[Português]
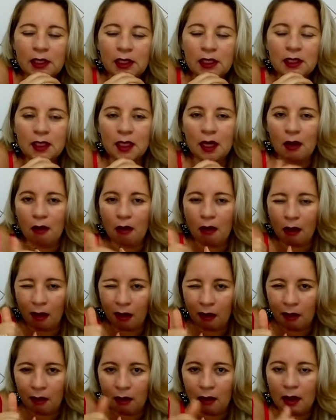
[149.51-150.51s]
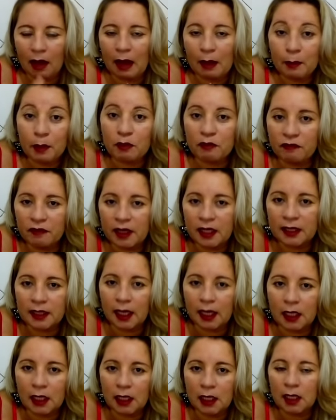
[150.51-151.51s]
Então, ó,
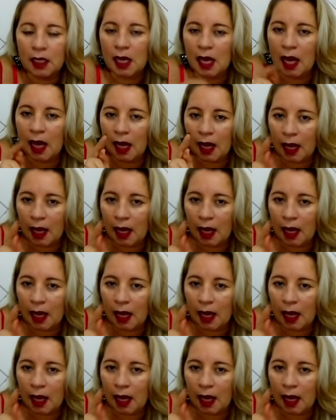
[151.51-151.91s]
aproveita aí,